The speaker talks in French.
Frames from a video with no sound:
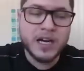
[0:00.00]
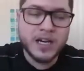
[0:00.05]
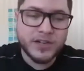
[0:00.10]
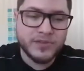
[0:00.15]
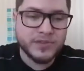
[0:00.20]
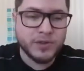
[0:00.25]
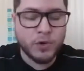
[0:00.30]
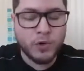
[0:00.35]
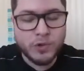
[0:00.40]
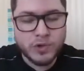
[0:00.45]

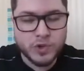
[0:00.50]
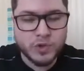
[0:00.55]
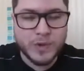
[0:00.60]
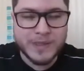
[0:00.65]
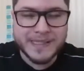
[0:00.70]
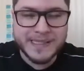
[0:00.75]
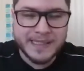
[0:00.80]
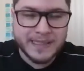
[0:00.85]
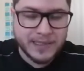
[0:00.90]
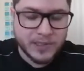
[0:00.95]
environ
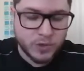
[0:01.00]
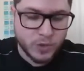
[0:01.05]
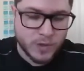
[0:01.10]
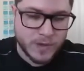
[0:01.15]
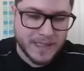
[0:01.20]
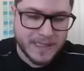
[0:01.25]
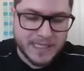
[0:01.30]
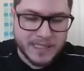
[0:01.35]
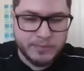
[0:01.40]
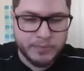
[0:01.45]

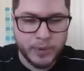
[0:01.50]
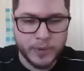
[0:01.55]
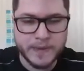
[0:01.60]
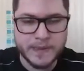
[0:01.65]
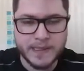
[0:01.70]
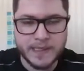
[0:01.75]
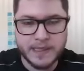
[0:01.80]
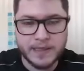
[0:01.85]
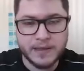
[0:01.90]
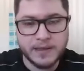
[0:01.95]

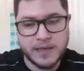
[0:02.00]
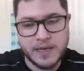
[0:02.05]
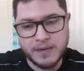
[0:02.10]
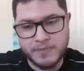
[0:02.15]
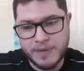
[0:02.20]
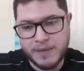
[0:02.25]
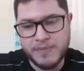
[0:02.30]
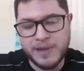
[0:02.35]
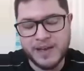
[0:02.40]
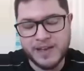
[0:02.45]
60-70% quand
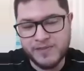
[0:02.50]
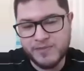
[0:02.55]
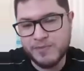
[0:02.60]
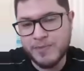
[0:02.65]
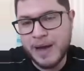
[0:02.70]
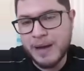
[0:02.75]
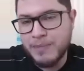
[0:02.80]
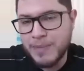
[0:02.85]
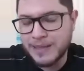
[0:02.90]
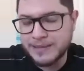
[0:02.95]
même n'arrivent
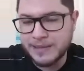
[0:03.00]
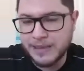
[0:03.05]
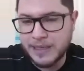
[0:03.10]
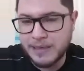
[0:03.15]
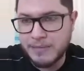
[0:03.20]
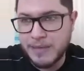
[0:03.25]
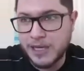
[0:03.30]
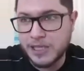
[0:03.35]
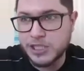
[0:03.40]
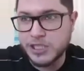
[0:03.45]
pas à battre les
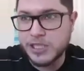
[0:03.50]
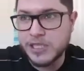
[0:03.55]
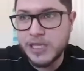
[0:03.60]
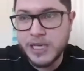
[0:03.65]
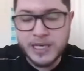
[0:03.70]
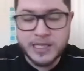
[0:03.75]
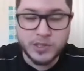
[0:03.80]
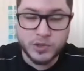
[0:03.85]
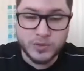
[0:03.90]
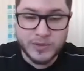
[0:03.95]
marchés
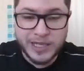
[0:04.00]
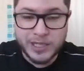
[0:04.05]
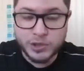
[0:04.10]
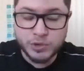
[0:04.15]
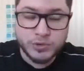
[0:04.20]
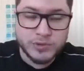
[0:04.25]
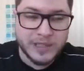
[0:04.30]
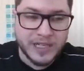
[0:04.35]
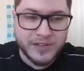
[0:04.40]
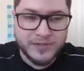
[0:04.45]
si on
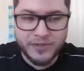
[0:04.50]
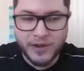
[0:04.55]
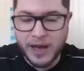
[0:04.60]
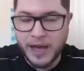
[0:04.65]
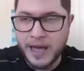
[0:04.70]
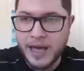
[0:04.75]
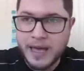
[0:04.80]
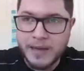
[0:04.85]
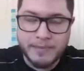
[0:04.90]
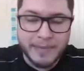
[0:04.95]
ajoute les frais.